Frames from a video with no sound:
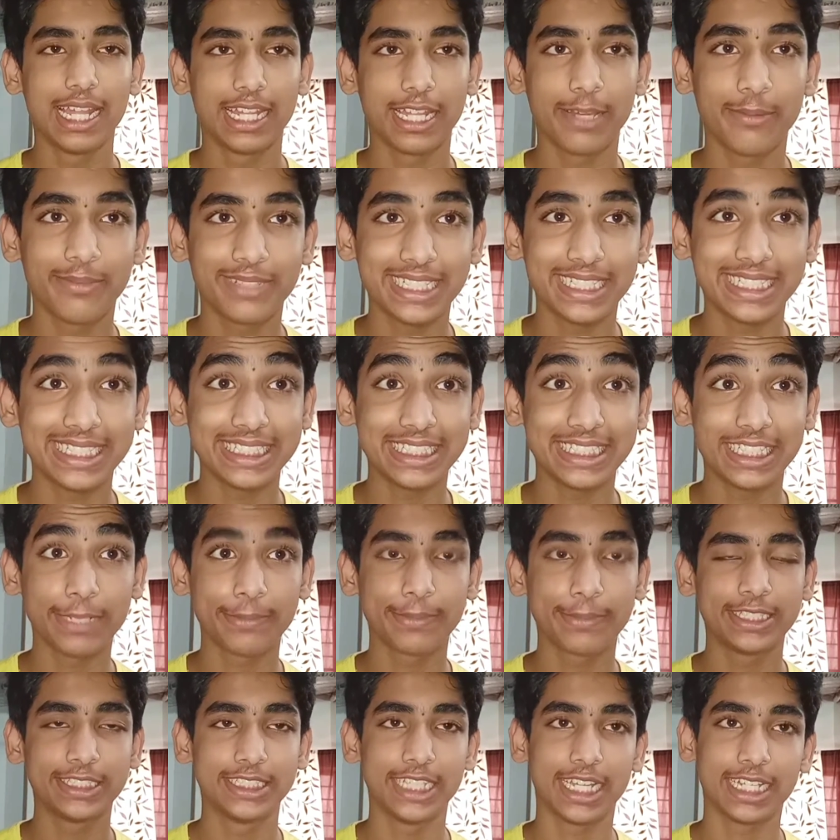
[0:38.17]
सैमसंग की
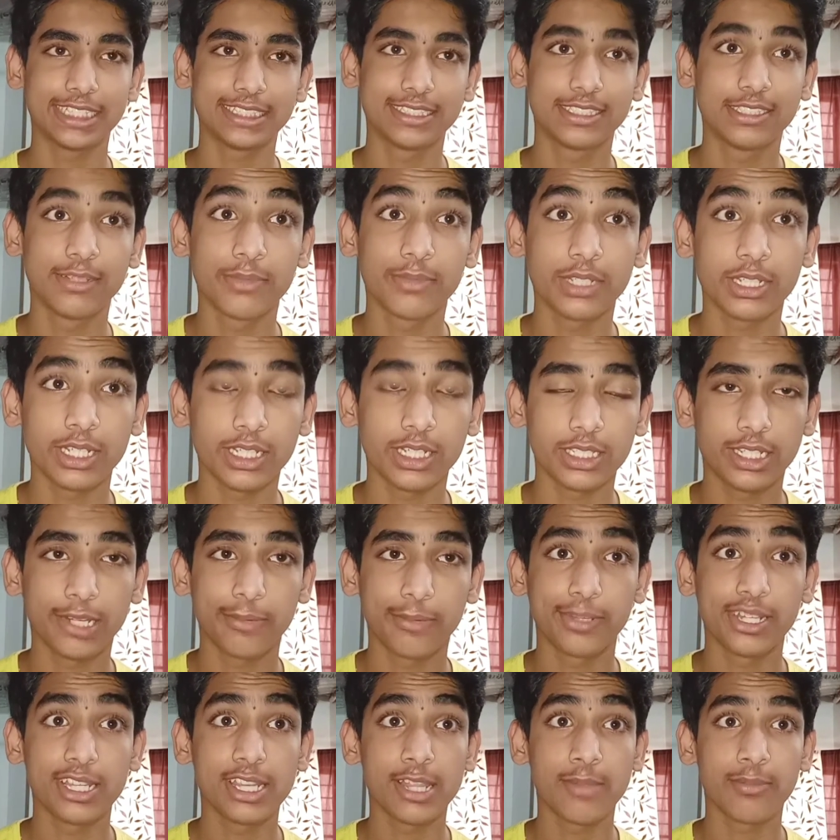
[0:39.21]
तरफ से जी हाँ सैमसंग की
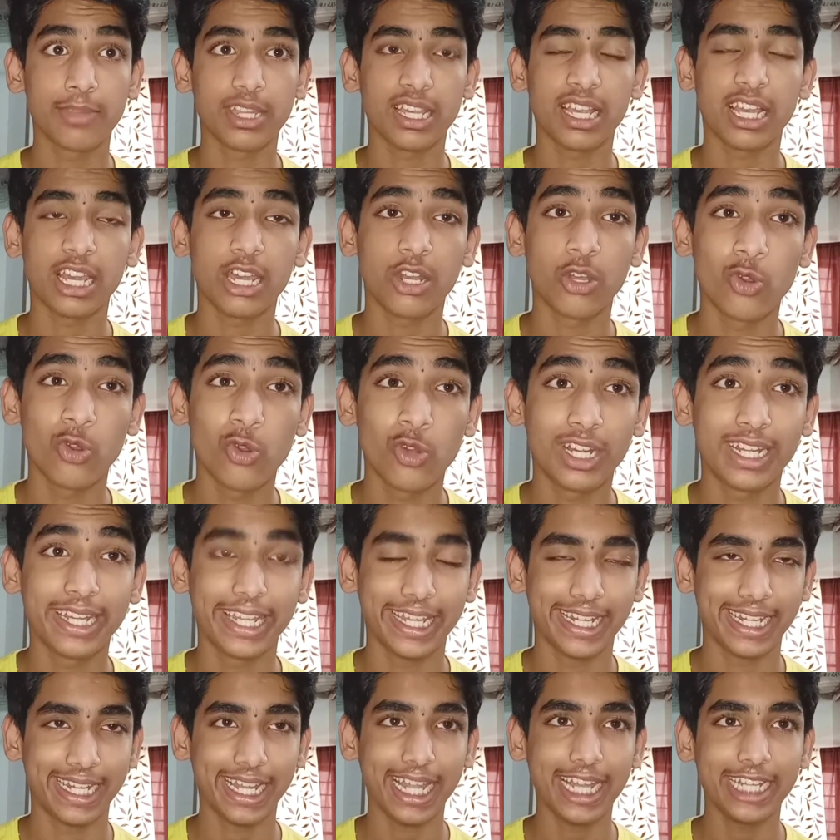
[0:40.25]
तरफ से सैमसंग का नोट
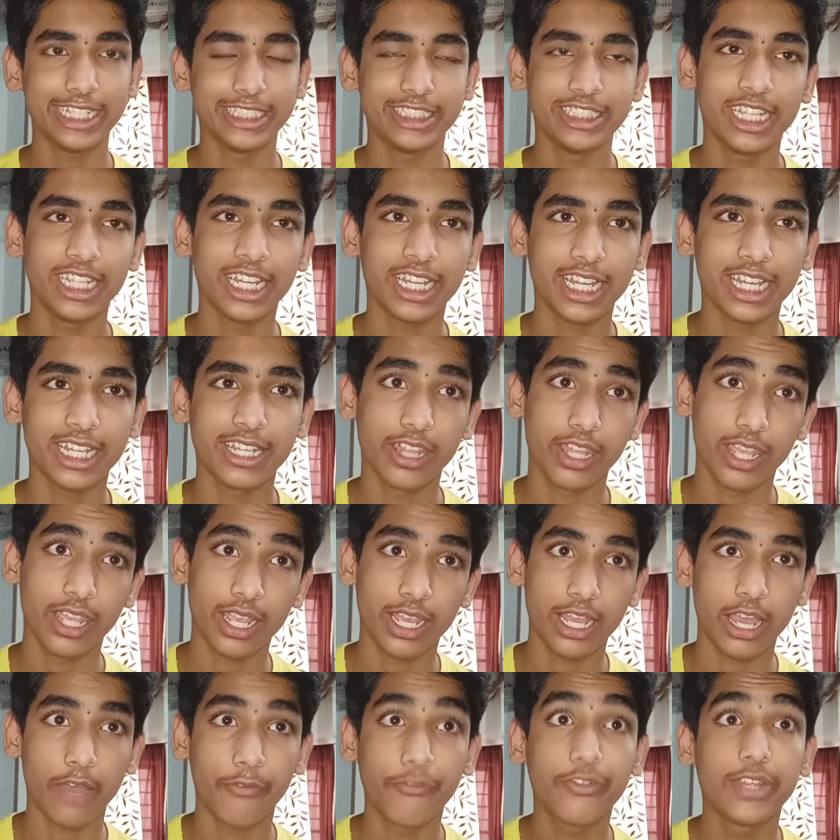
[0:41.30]
टेन लाइट जी हाँ गाइज ये
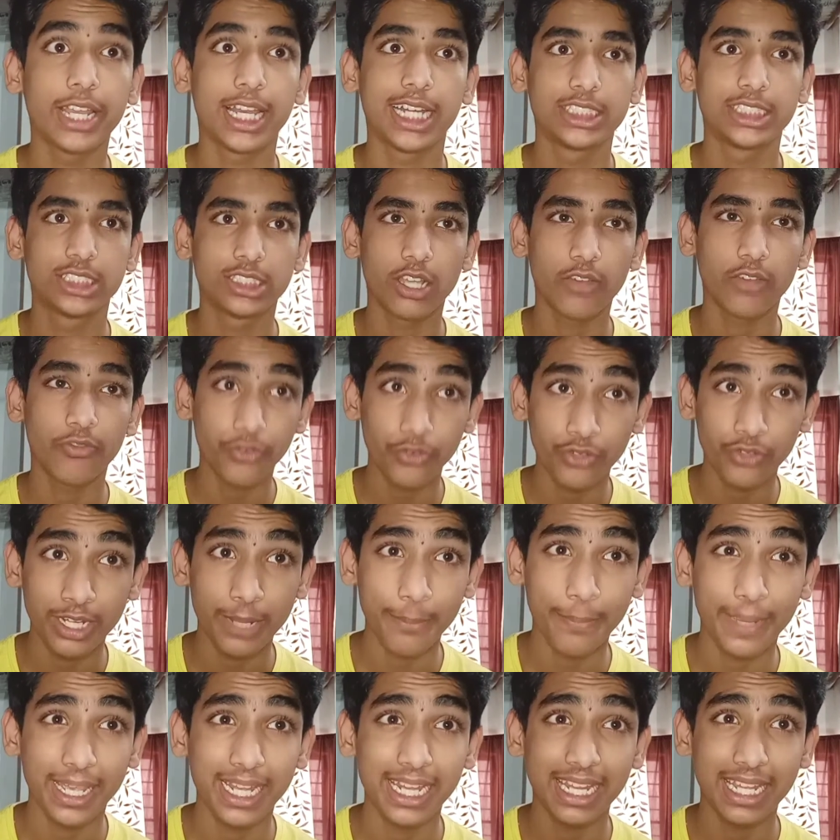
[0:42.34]
काफ़ी अच्छा फ़ोन
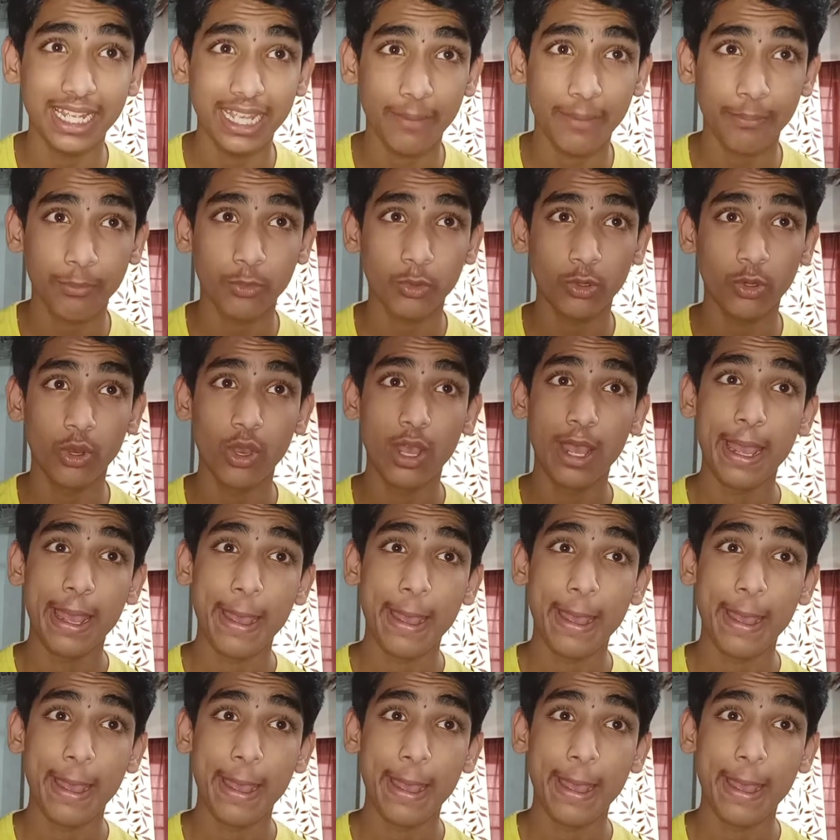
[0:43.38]
है पहले आपको